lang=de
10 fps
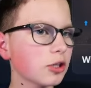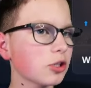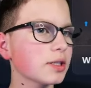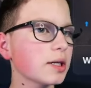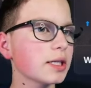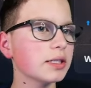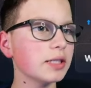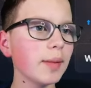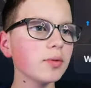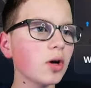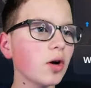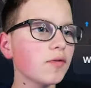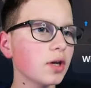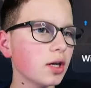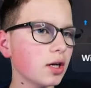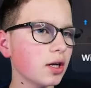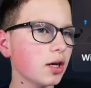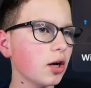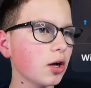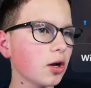hier eine App drauf.
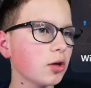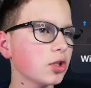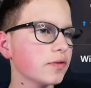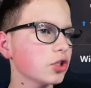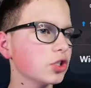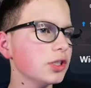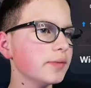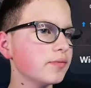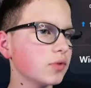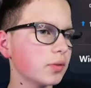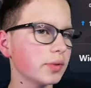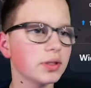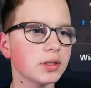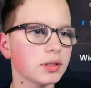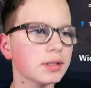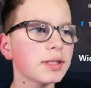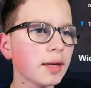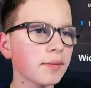Könnt ihr verschieben, warum ihr hier das hinhaben